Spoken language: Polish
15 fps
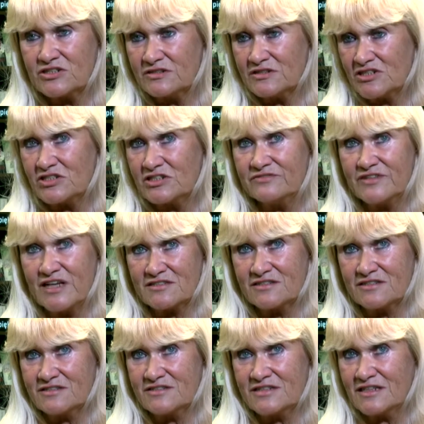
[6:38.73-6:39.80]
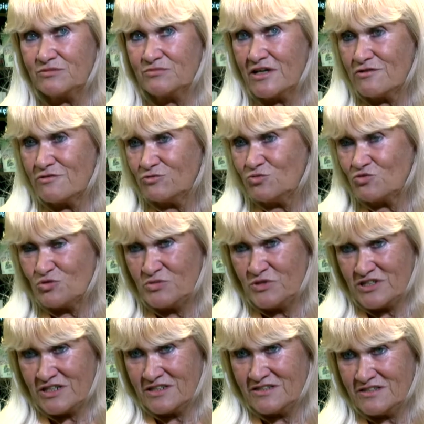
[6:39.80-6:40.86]
nasze gwiazdy zarabiają dużo
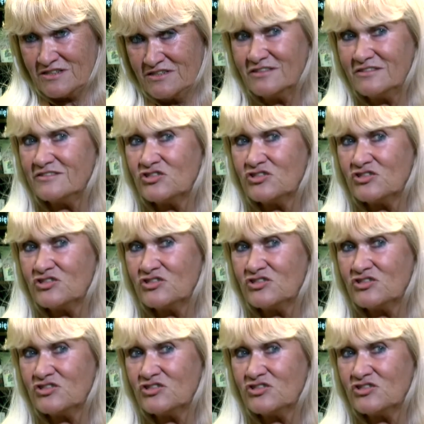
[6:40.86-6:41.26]
pieniędzy